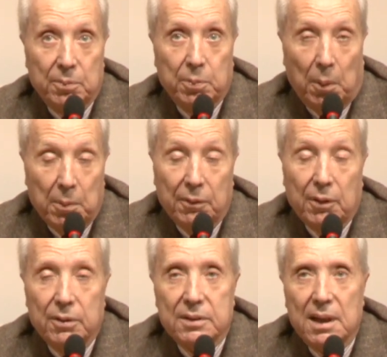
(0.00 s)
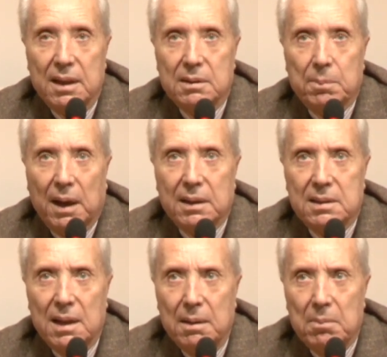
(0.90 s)
purement française et
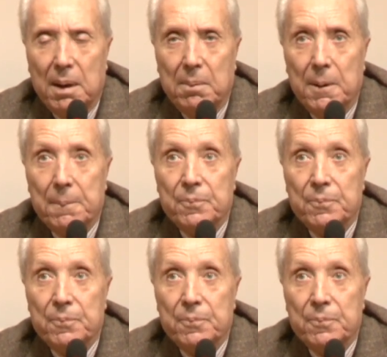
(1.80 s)
parisienne même,